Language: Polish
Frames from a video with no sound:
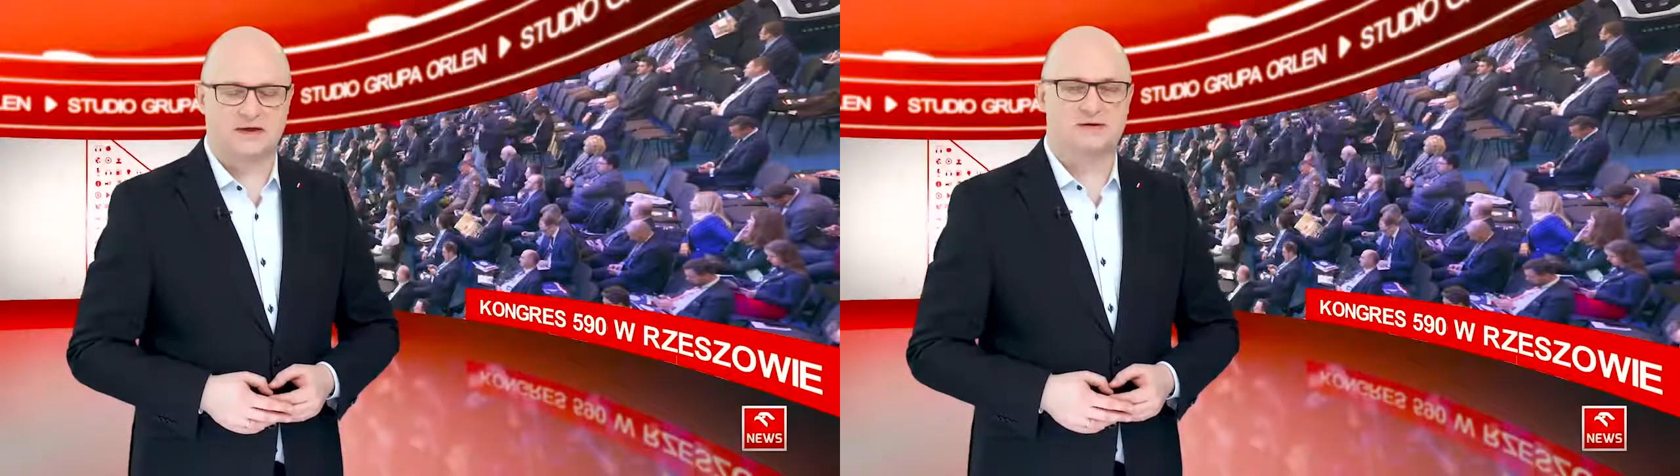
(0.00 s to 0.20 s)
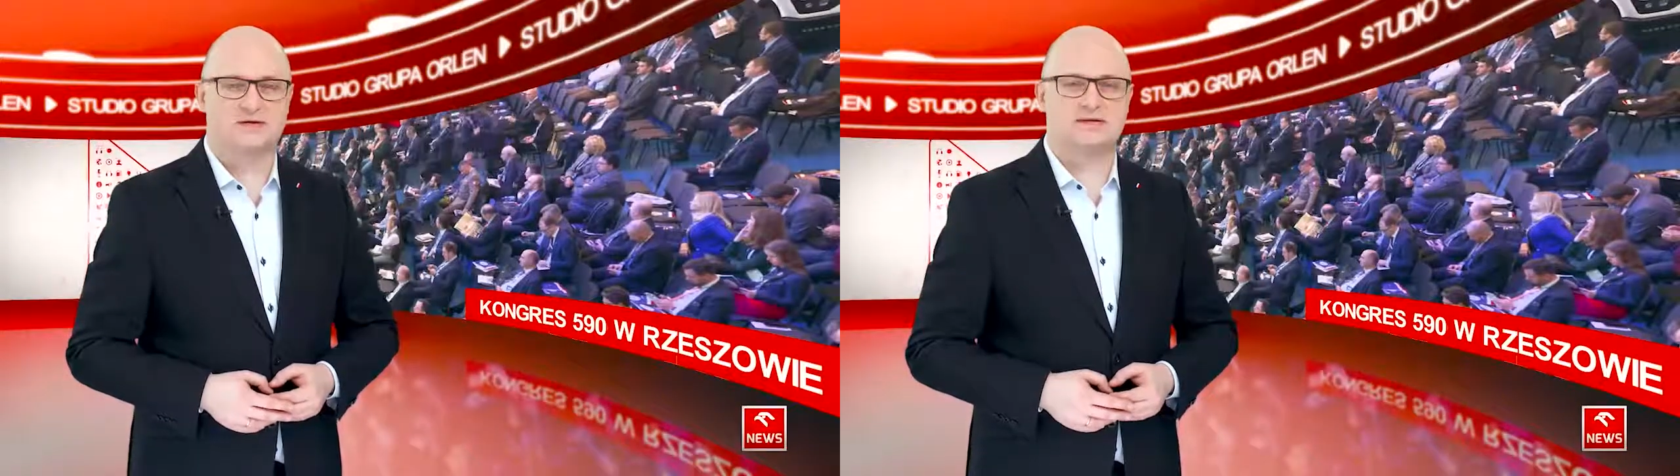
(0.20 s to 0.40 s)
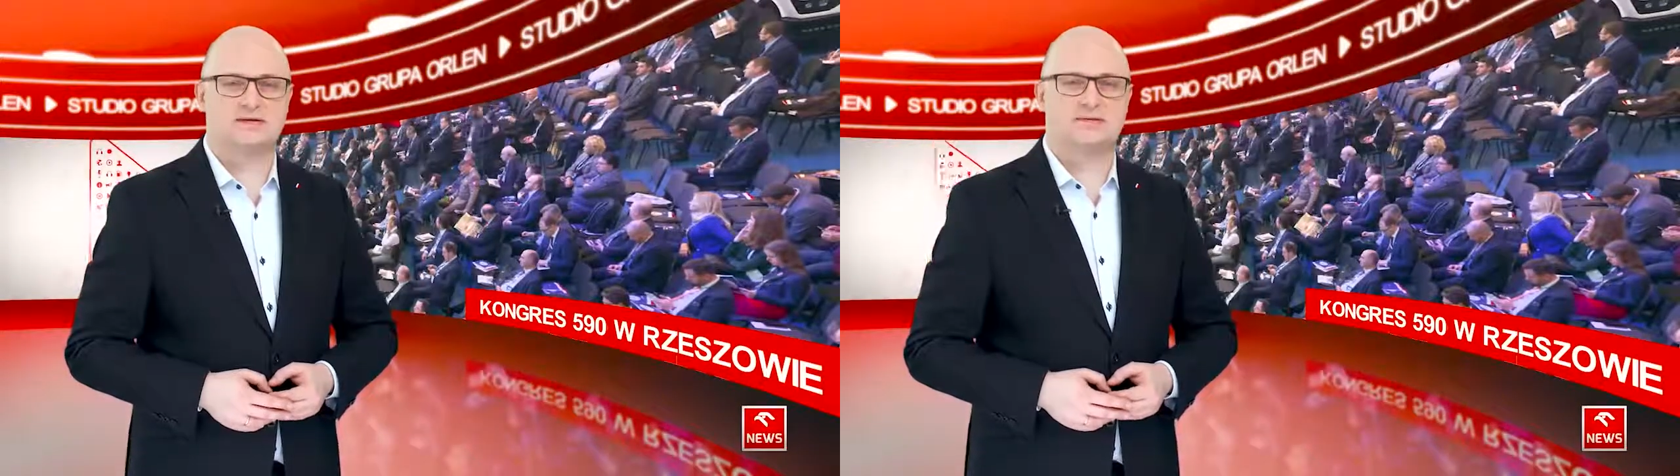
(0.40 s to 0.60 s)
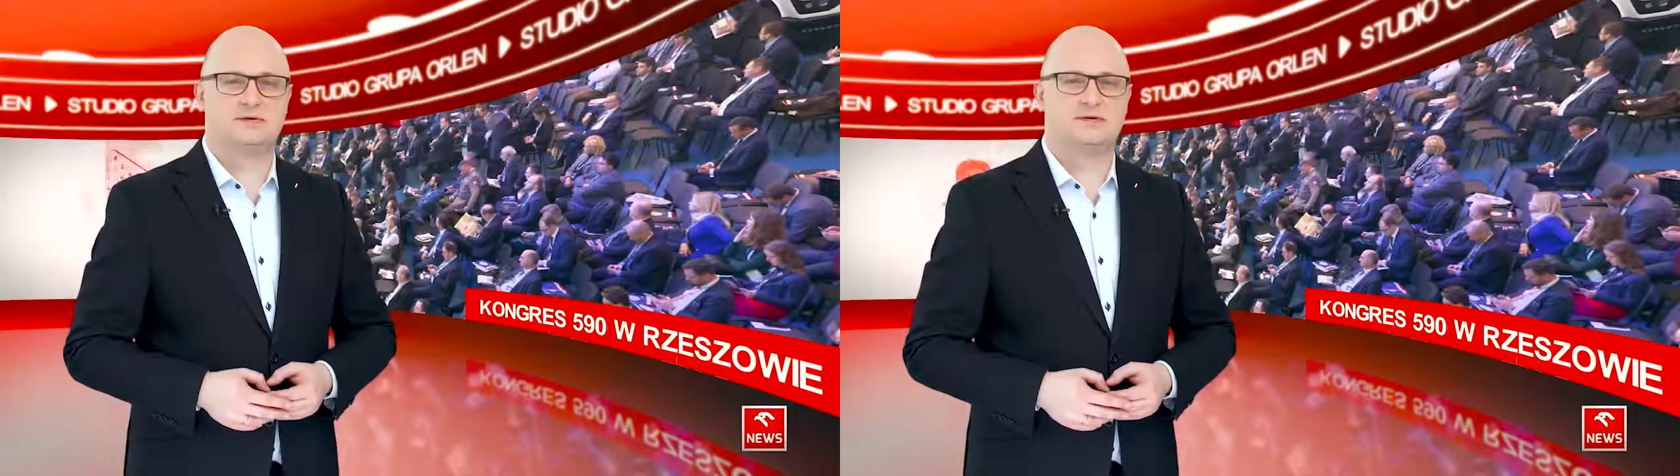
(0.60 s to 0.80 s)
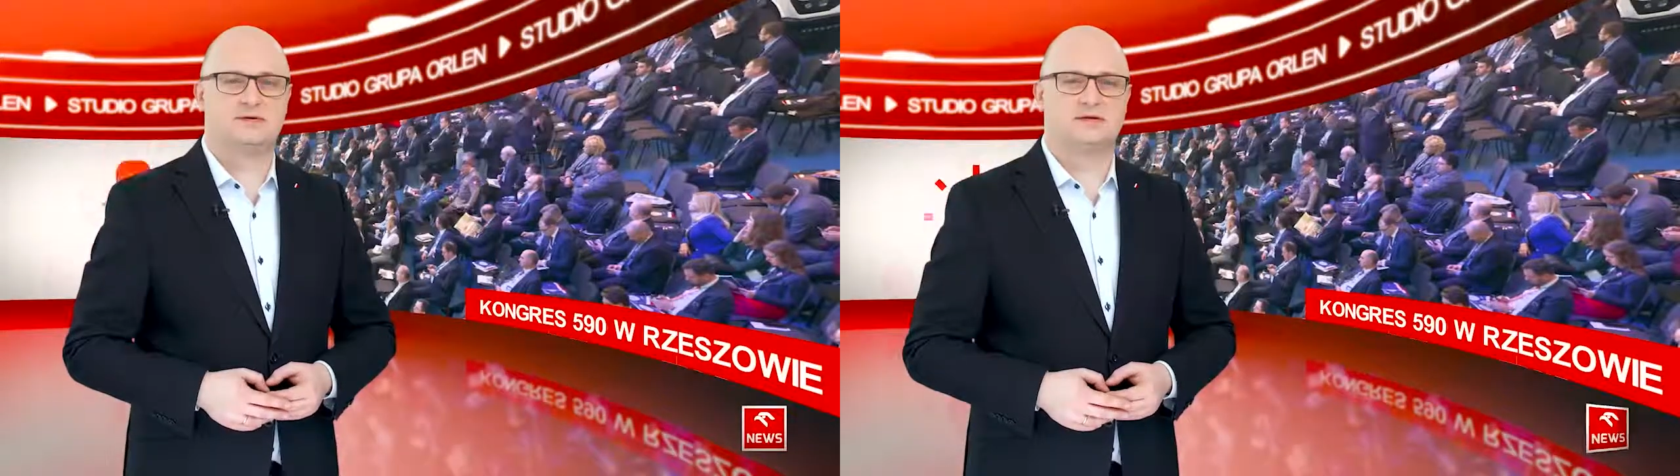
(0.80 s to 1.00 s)
W Jasiące
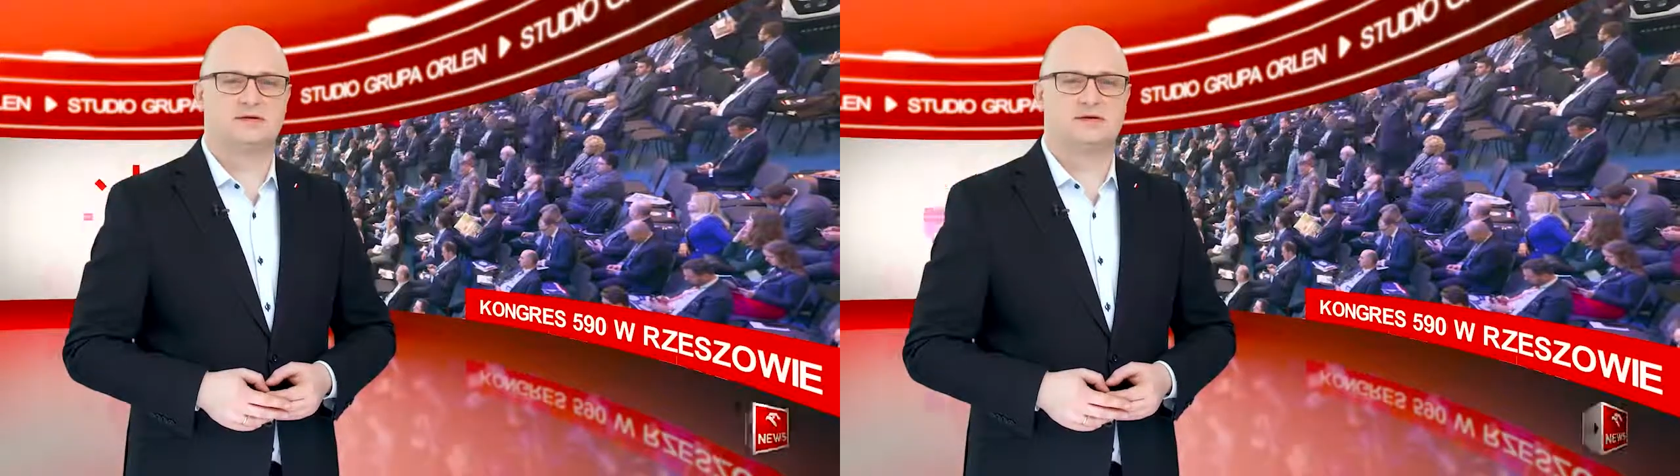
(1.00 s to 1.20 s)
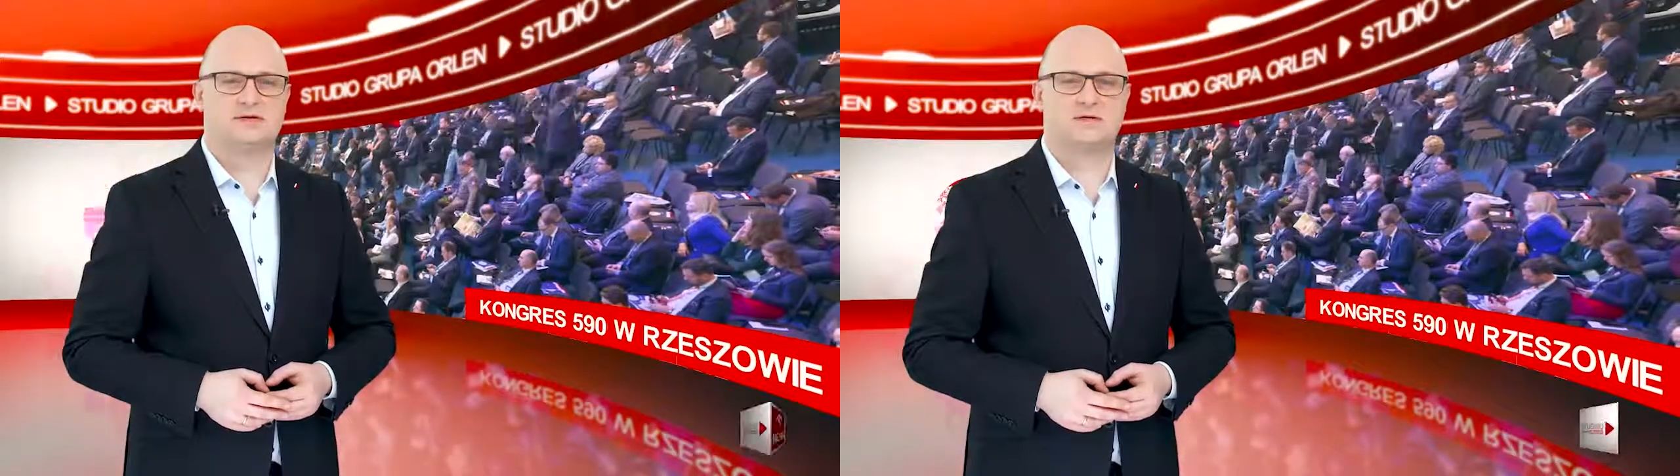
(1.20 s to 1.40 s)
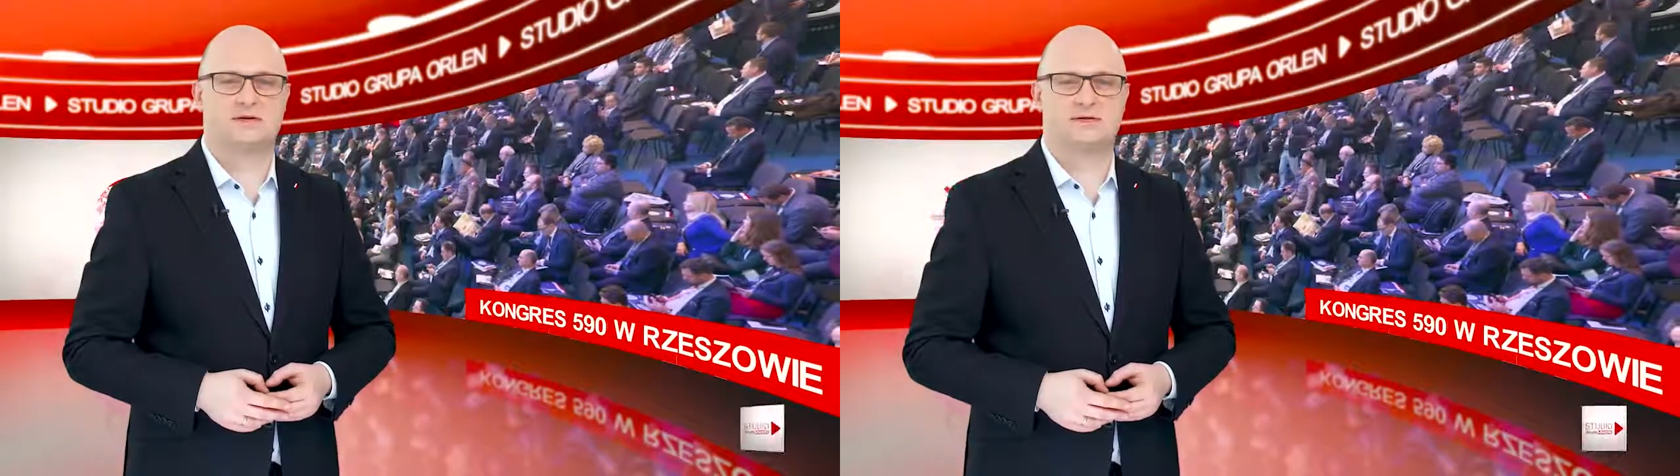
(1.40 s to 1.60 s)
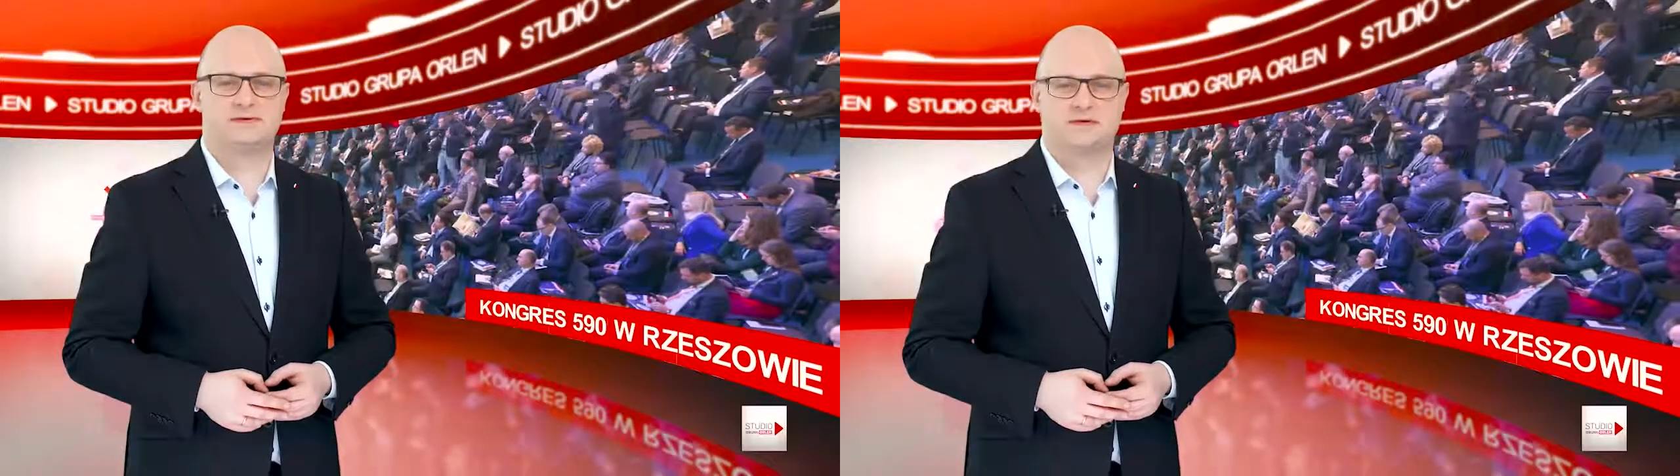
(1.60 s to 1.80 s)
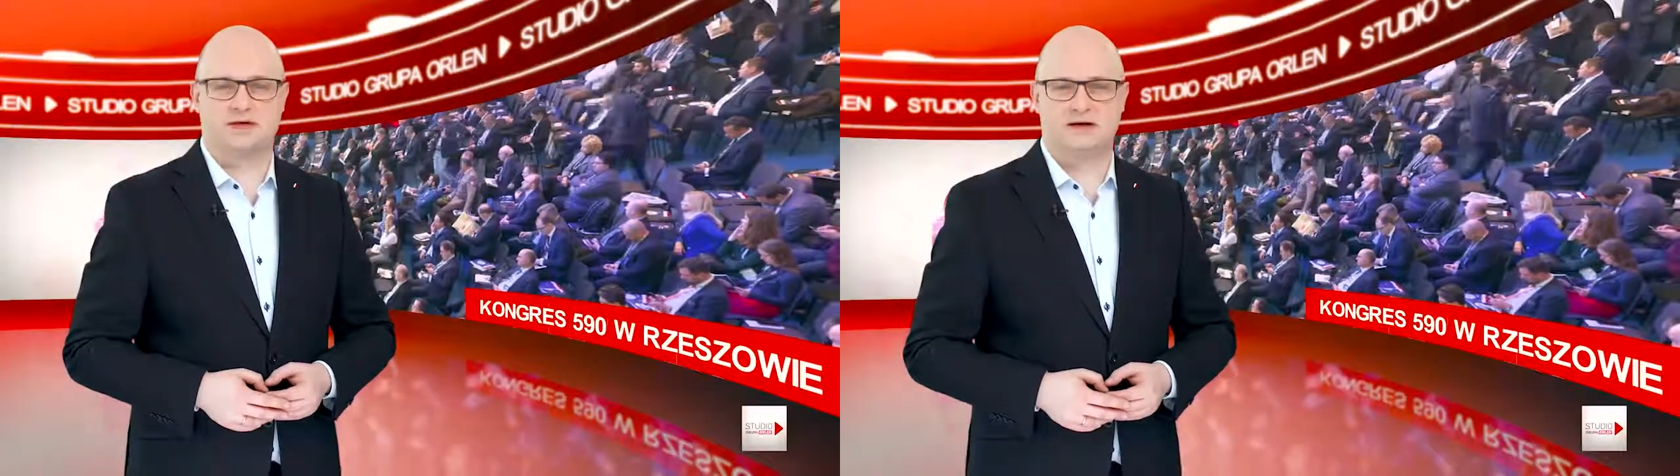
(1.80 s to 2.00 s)
pod Rzeszowem
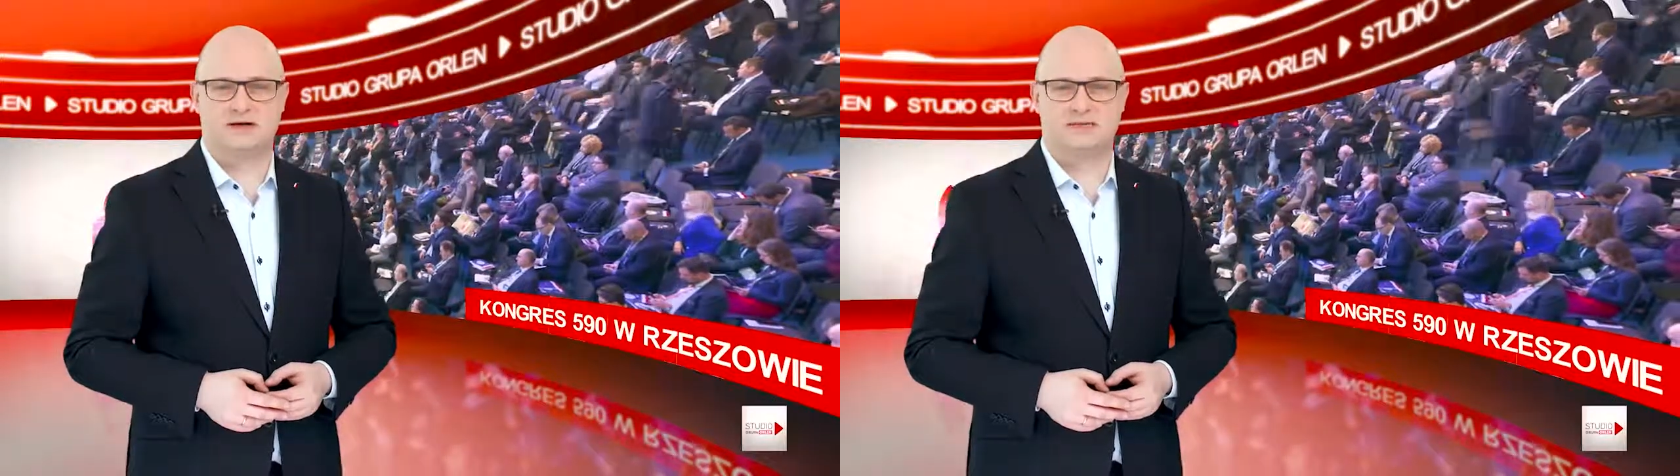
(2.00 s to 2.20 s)
spotkali